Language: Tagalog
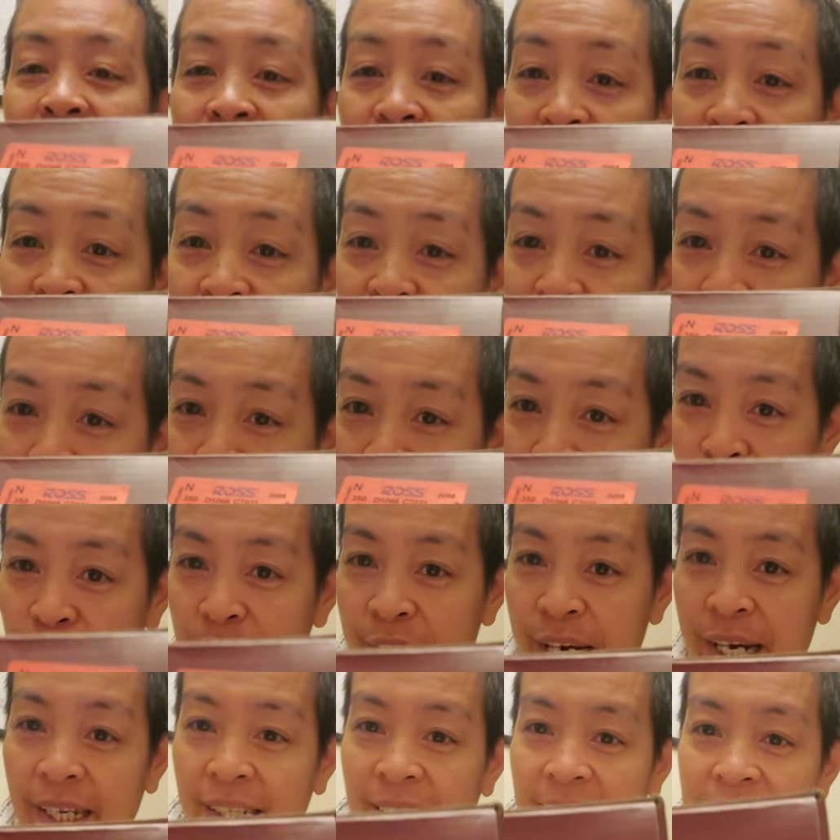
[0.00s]
Pero $4
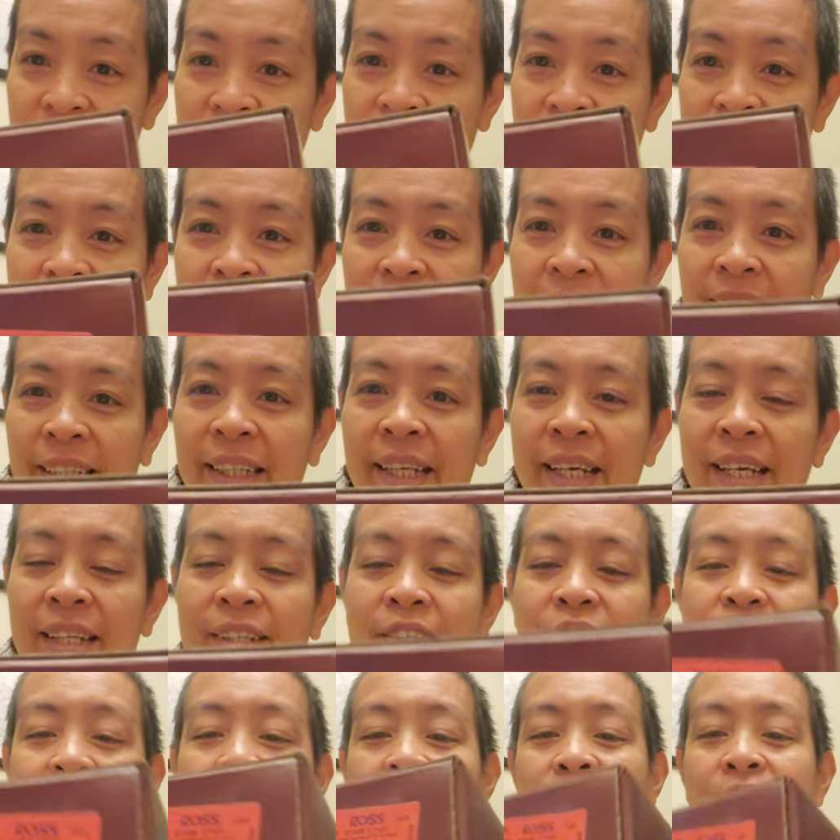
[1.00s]
it
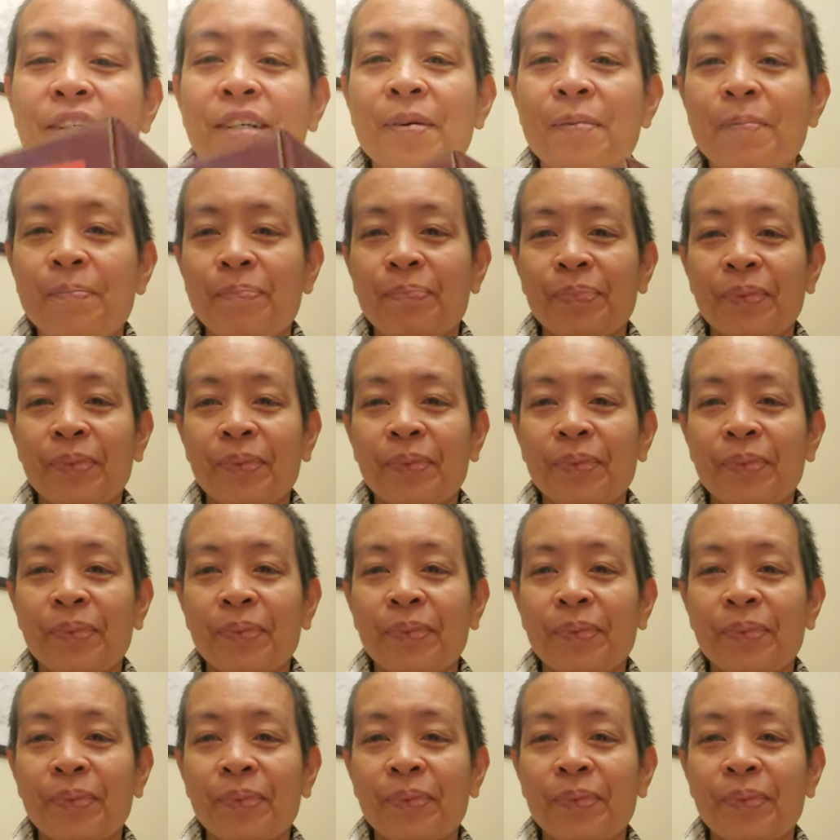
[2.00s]
each.